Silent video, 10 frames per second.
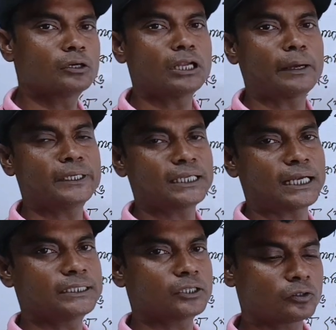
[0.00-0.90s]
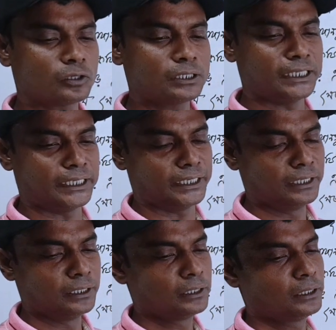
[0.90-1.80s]
আমাদের আছে কত তিন
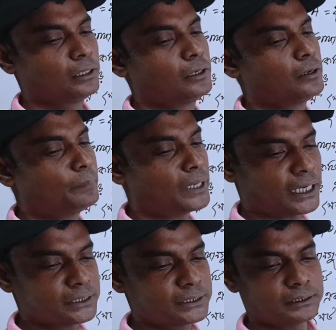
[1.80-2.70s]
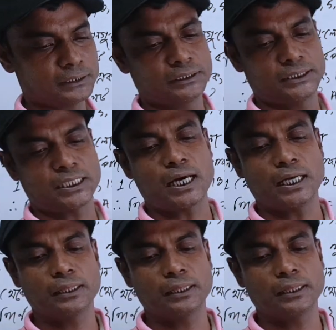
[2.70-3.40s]
পাঁচ সাত